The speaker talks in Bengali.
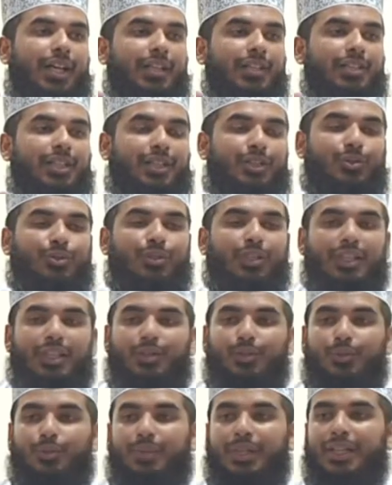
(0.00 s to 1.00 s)
যাতে করে
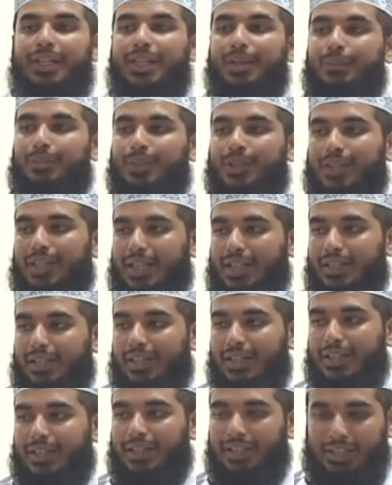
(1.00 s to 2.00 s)
এগুলো ভেঙ্গে পড়ে না
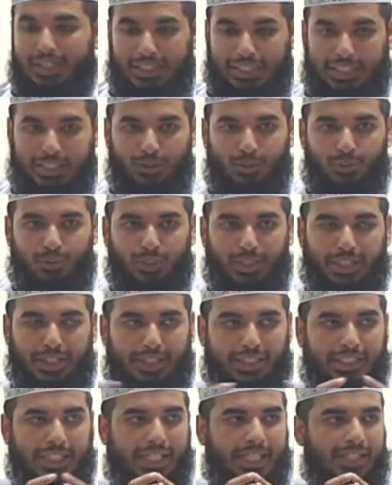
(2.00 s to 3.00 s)
যায় এগুলো
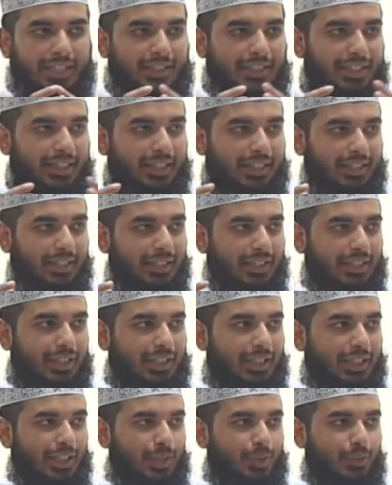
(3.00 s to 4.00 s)
একটা আরেকটাকে
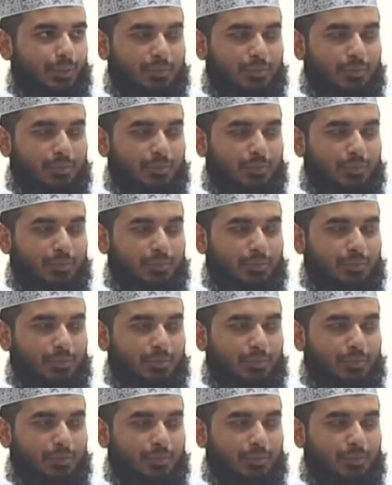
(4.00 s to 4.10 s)
এরকম